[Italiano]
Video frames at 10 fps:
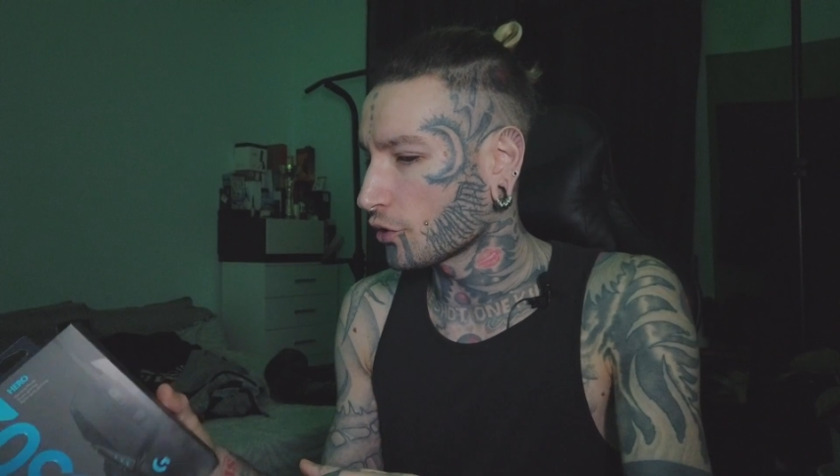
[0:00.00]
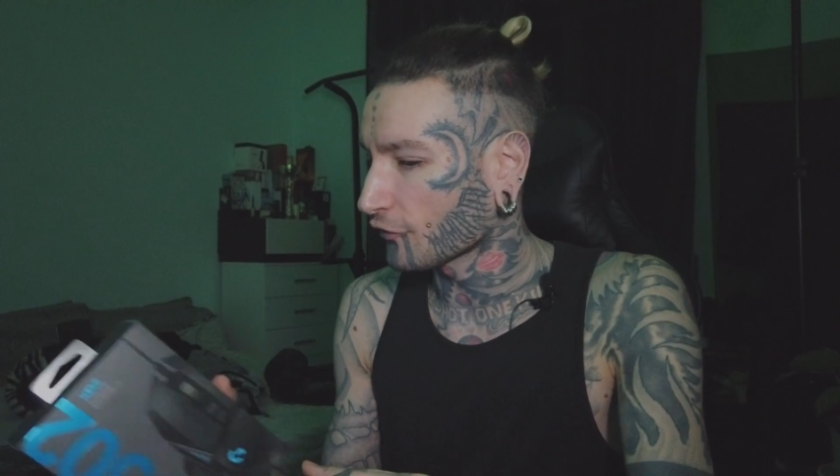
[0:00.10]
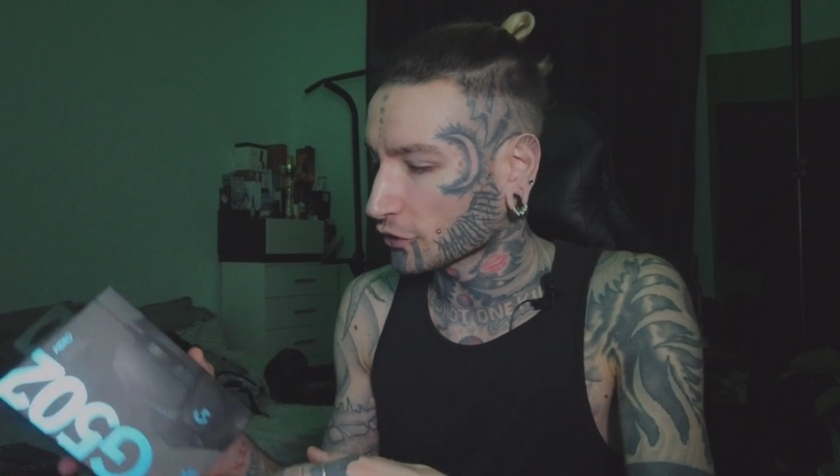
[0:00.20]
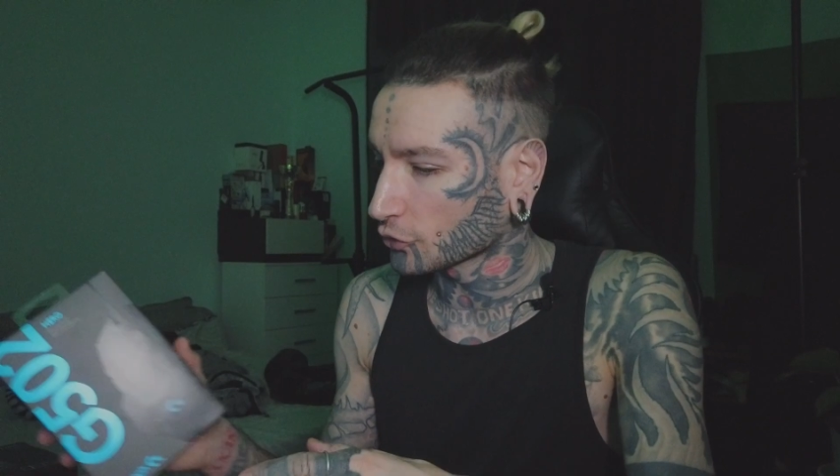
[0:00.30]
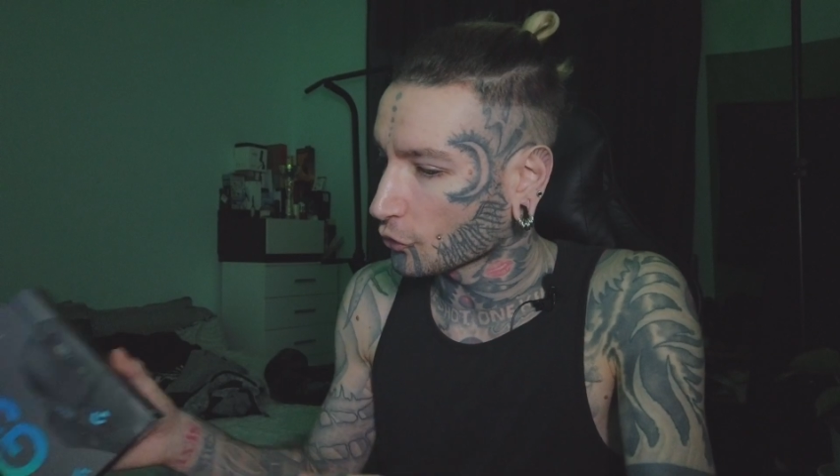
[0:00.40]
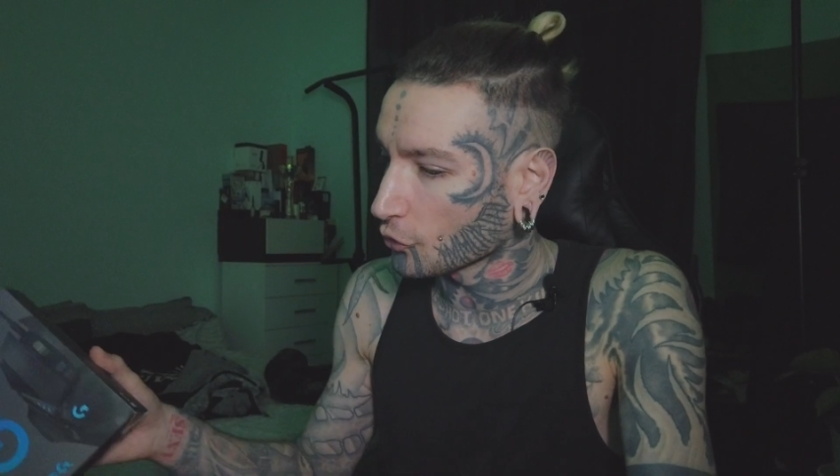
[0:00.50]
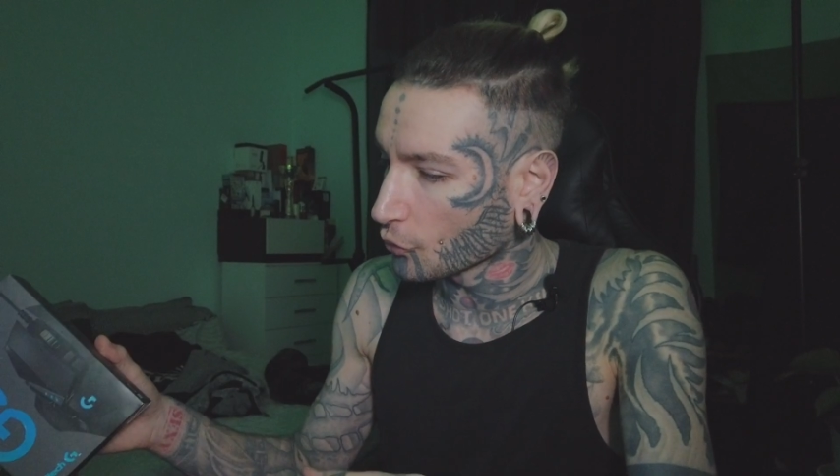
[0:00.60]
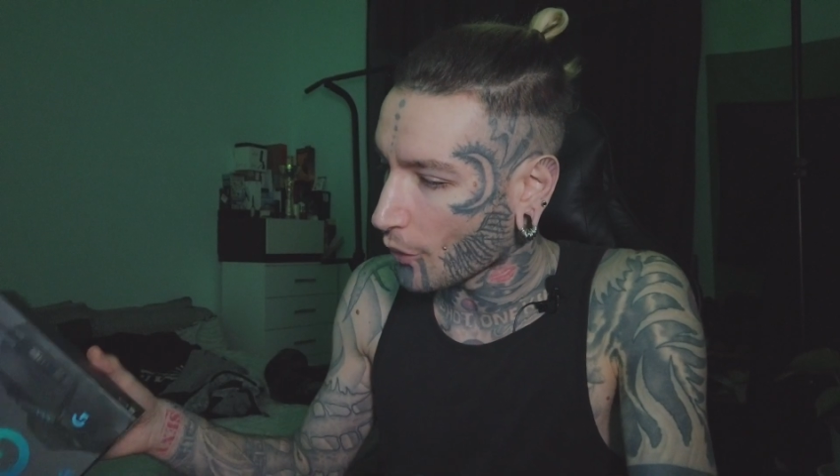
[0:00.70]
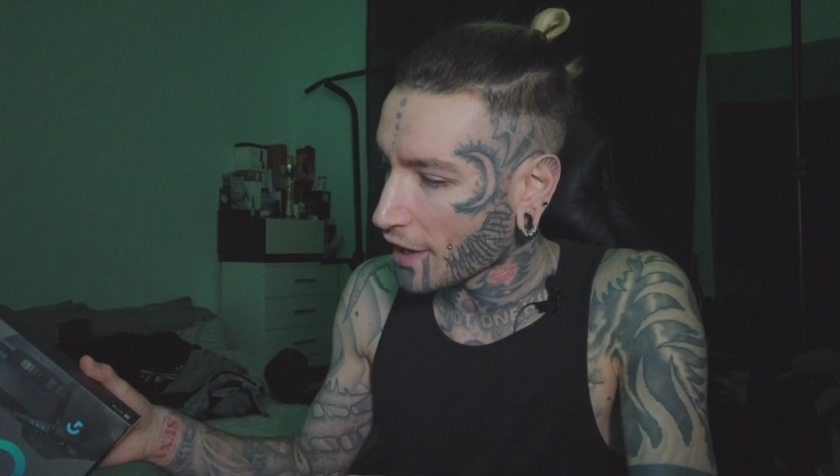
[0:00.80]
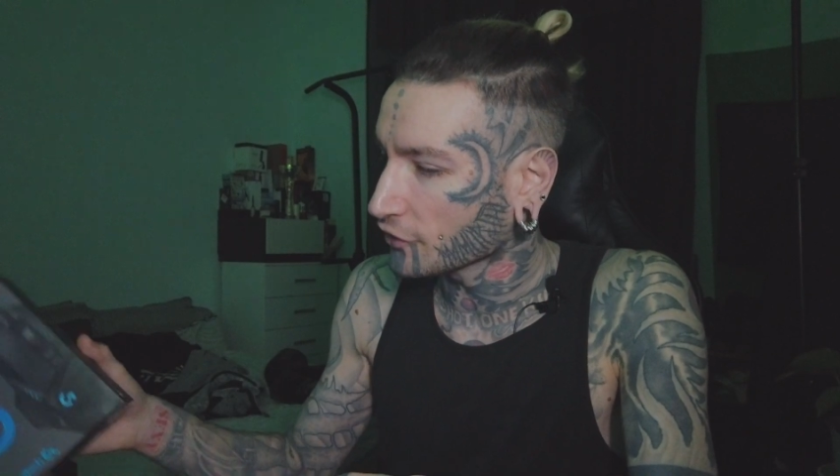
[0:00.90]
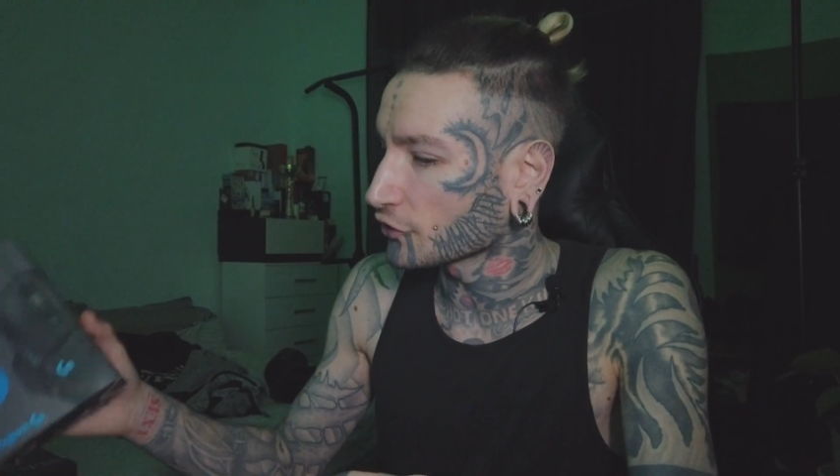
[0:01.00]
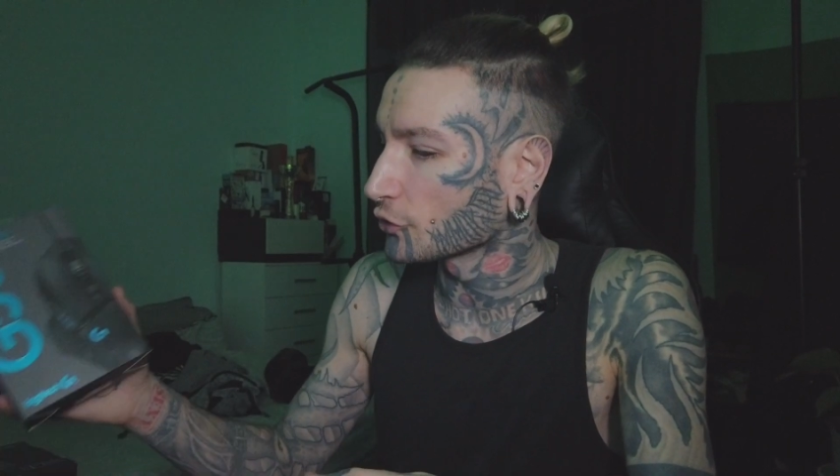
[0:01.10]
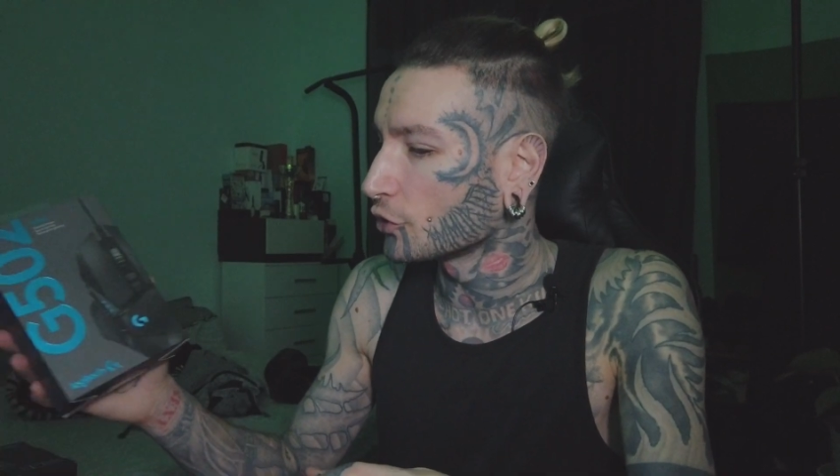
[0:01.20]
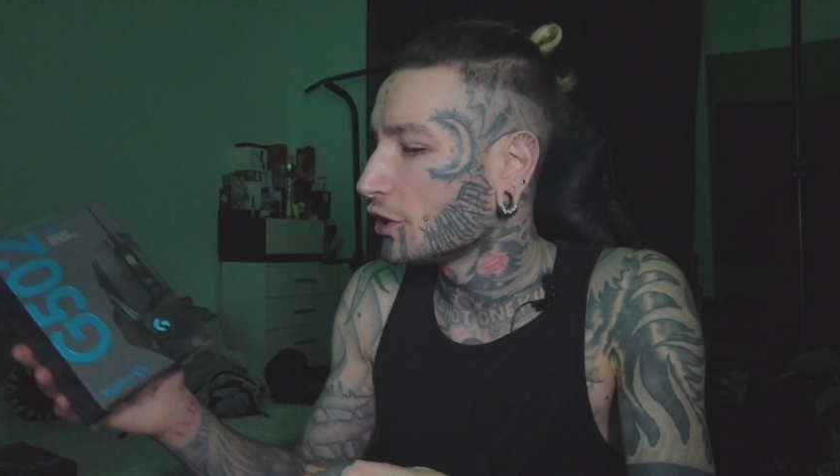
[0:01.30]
che ho fatto con questo,